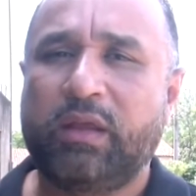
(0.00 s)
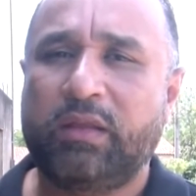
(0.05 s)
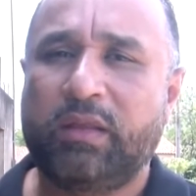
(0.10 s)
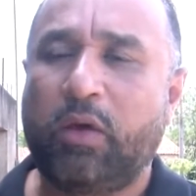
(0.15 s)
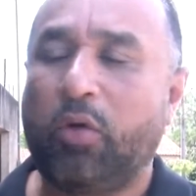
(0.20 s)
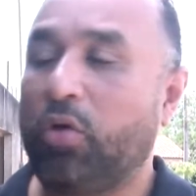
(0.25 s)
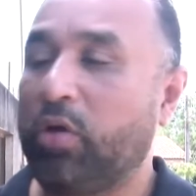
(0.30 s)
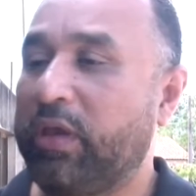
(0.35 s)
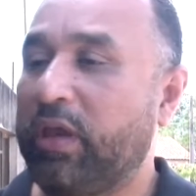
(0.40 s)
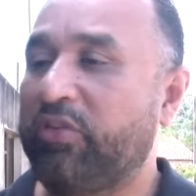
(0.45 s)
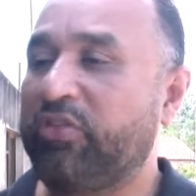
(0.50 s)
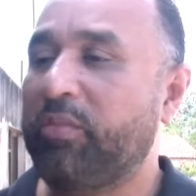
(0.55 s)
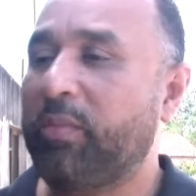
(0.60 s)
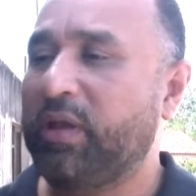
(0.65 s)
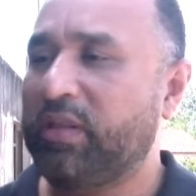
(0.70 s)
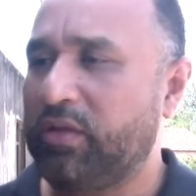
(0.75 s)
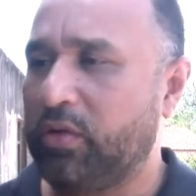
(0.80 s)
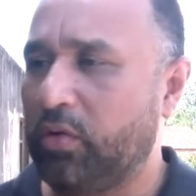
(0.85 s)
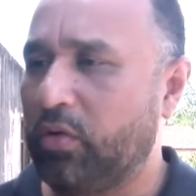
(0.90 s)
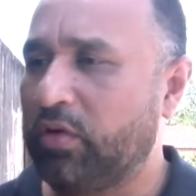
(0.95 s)
da Orquestra
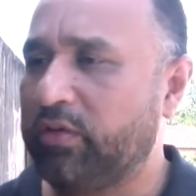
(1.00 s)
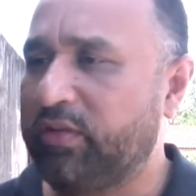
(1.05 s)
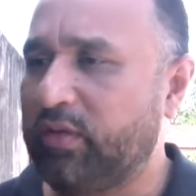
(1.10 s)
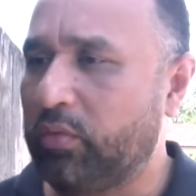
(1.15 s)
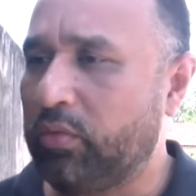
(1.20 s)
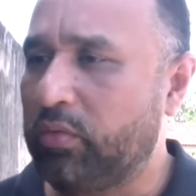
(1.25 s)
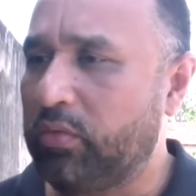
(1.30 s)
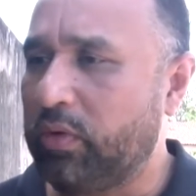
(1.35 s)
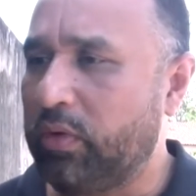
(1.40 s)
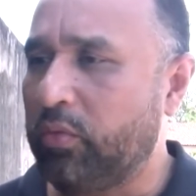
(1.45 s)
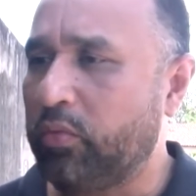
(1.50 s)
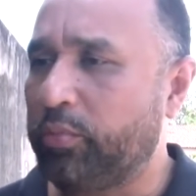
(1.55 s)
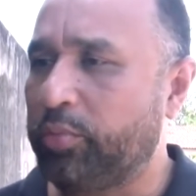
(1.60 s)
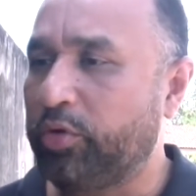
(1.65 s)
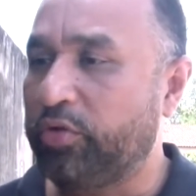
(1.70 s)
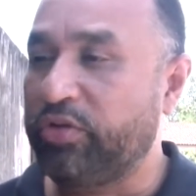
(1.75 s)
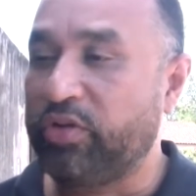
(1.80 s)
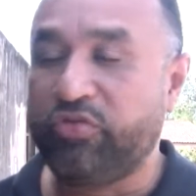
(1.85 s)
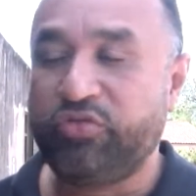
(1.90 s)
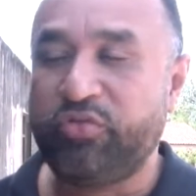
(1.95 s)
Mar de Rosa, um, é um
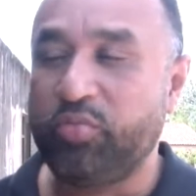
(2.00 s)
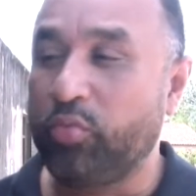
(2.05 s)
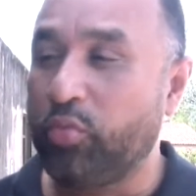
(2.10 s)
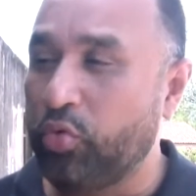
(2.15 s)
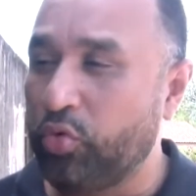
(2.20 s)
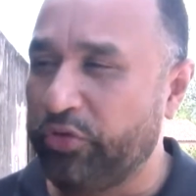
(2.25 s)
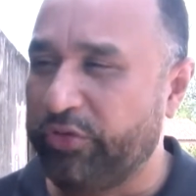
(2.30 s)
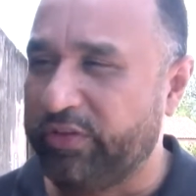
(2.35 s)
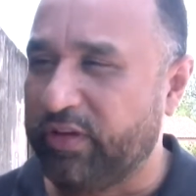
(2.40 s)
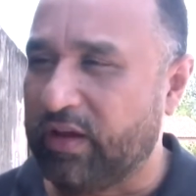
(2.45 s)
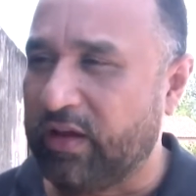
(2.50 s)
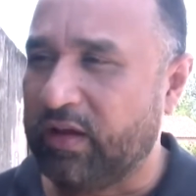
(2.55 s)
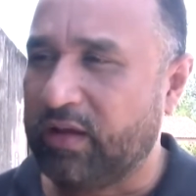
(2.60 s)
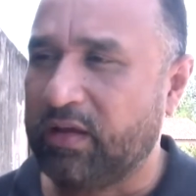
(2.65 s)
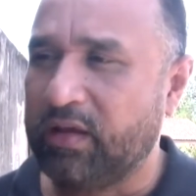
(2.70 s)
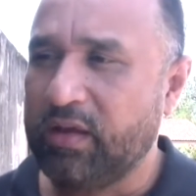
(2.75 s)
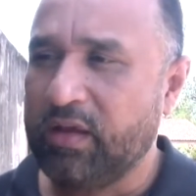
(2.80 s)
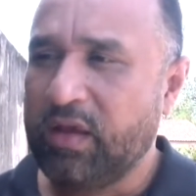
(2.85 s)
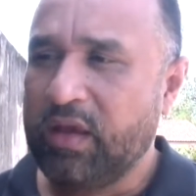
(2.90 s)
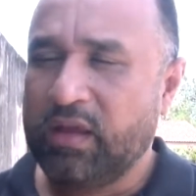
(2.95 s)
projeto de música
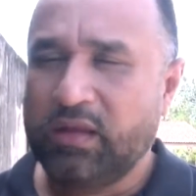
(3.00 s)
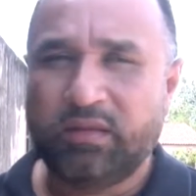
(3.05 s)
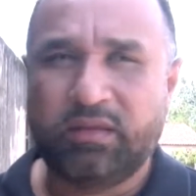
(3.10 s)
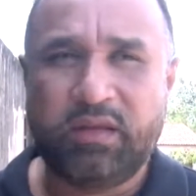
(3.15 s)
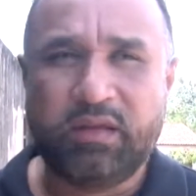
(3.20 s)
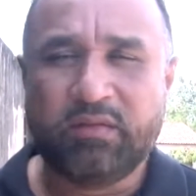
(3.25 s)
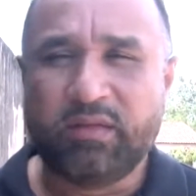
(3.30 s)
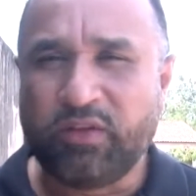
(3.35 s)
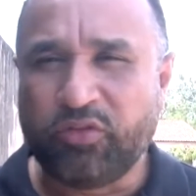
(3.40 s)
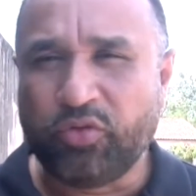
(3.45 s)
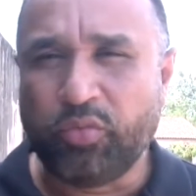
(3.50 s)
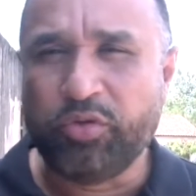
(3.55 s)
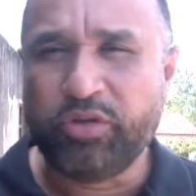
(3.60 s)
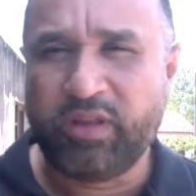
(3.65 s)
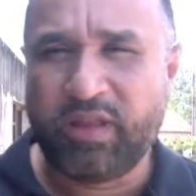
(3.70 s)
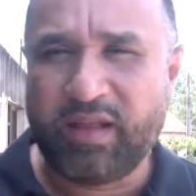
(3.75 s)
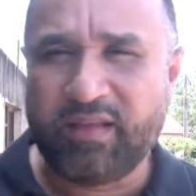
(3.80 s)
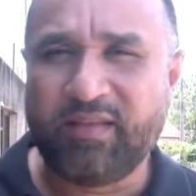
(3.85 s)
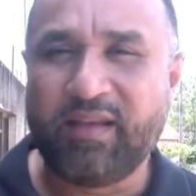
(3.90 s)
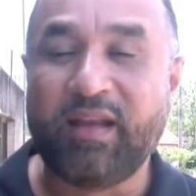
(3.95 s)
dentro das
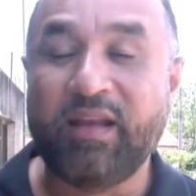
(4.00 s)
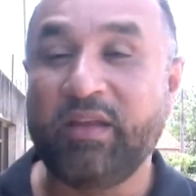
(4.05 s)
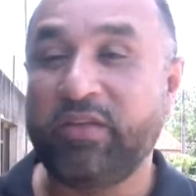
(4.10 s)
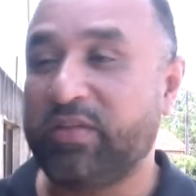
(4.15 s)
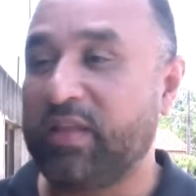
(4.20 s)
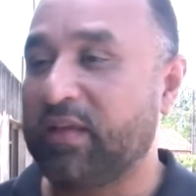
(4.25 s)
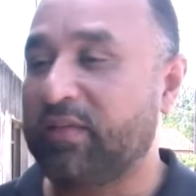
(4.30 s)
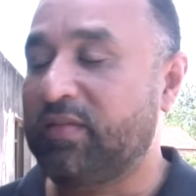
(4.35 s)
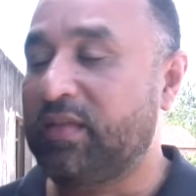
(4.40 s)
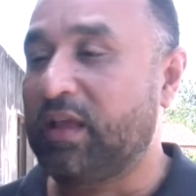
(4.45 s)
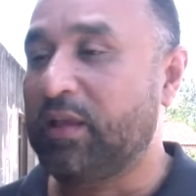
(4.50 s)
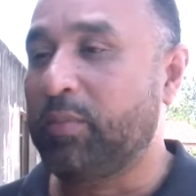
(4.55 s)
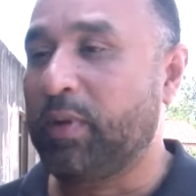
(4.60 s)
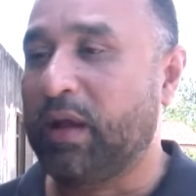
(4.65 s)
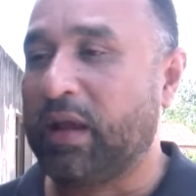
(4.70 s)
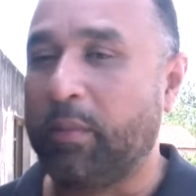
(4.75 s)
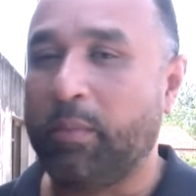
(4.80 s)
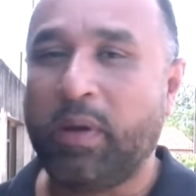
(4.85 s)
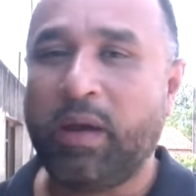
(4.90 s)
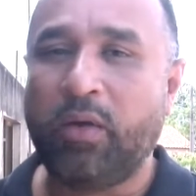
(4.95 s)
comunidades carentes na cidade de
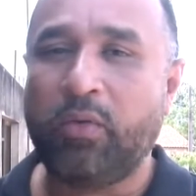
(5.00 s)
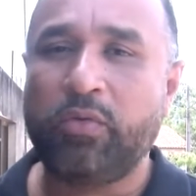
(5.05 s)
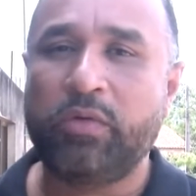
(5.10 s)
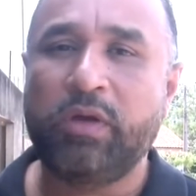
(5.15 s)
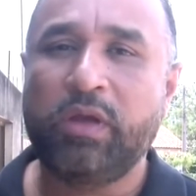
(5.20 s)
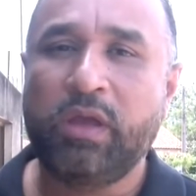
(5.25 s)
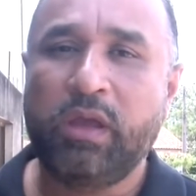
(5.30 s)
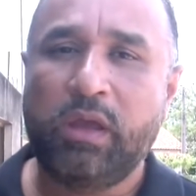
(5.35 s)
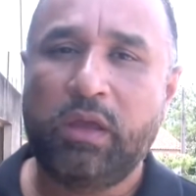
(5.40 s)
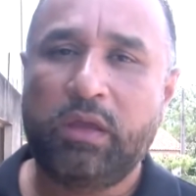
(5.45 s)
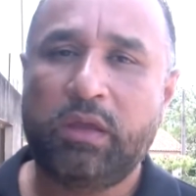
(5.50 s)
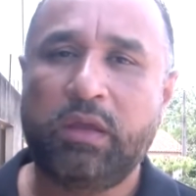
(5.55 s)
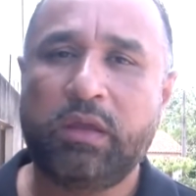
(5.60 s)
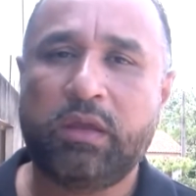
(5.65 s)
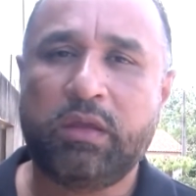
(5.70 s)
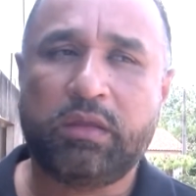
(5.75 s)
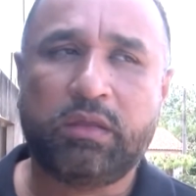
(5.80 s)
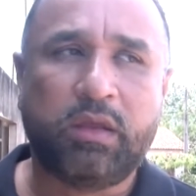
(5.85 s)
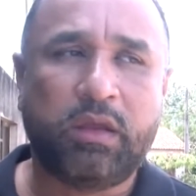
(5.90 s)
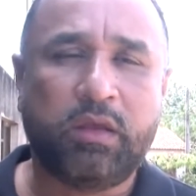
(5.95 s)
Bacabal e
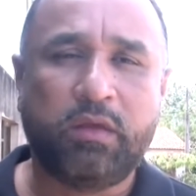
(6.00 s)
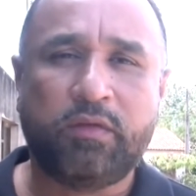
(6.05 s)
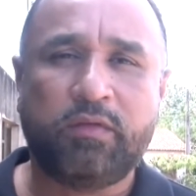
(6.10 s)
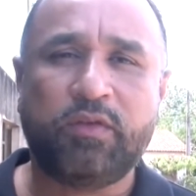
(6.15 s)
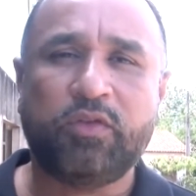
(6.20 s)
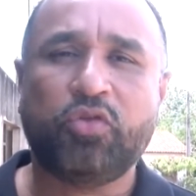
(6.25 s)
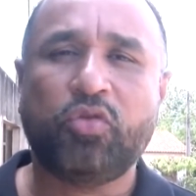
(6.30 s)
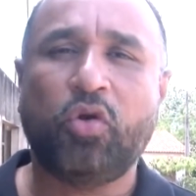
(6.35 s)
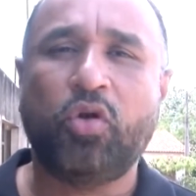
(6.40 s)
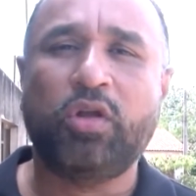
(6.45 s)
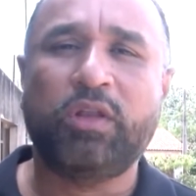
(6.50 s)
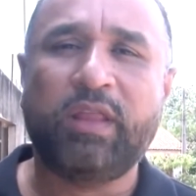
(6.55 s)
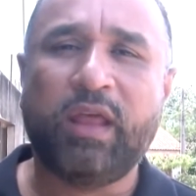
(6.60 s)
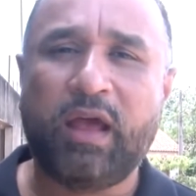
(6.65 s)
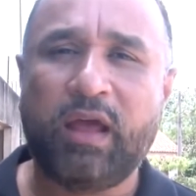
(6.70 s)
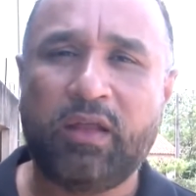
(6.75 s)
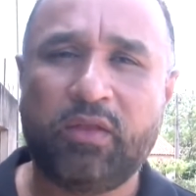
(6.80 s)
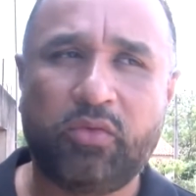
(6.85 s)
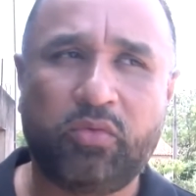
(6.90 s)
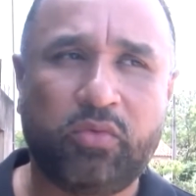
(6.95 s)
que tem se
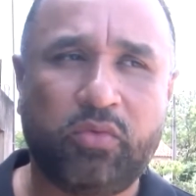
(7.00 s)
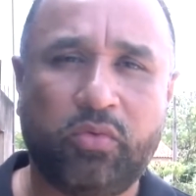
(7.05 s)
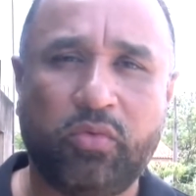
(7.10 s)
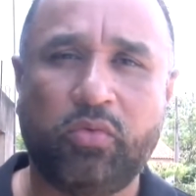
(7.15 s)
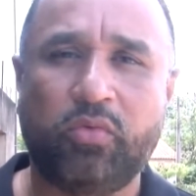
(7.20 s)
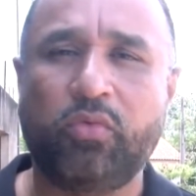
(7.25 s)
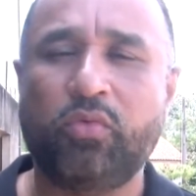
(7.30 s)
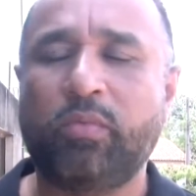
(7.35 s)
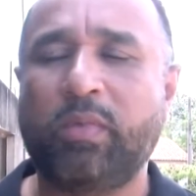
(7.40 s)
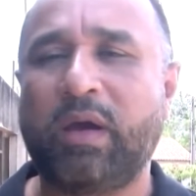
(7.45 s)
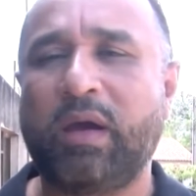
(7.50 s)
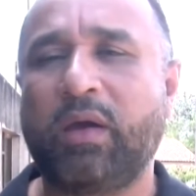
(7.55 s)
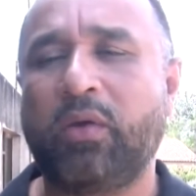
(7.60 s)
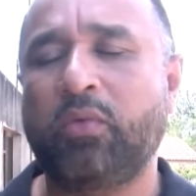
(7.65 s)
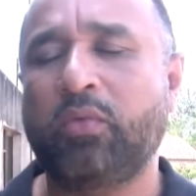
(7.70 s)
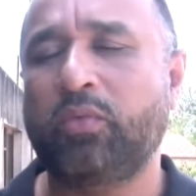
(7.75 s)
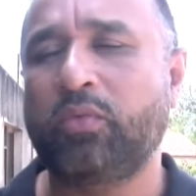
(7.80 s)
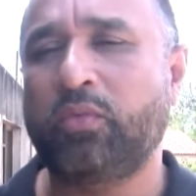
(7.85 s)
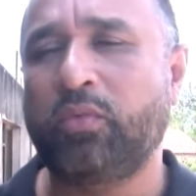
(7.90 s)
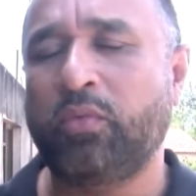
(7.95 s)
tornado uma,
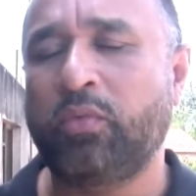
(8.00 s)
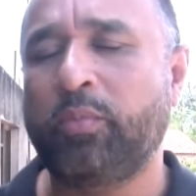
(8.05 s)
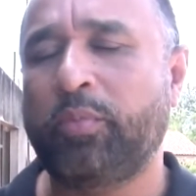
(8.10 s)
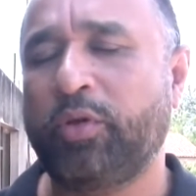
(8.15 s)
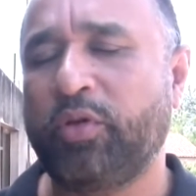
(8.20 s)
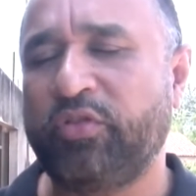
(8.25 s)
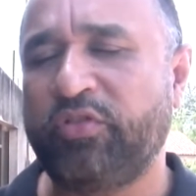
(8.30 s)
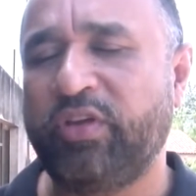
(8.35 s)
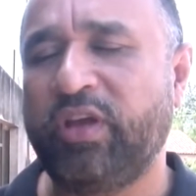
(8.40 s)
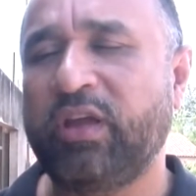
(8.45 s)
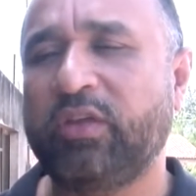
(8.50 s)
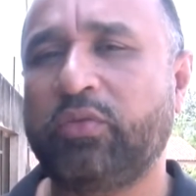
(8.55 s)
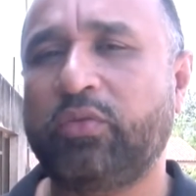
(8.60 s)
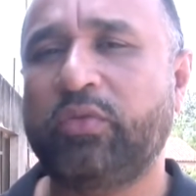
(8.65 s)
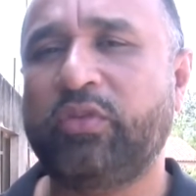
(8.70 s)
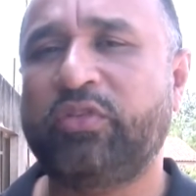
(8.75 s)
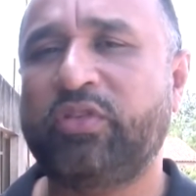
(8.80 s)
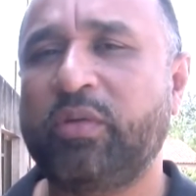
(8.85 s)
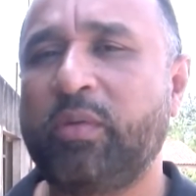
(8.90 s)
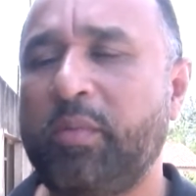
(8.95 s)
um, um projeto
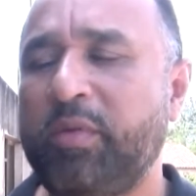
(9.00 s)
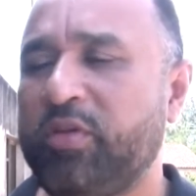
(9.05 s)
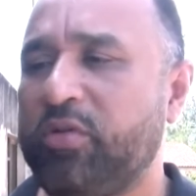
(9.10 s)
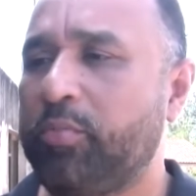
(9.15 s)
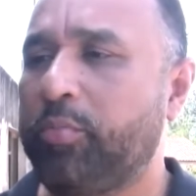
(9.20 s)
extremamente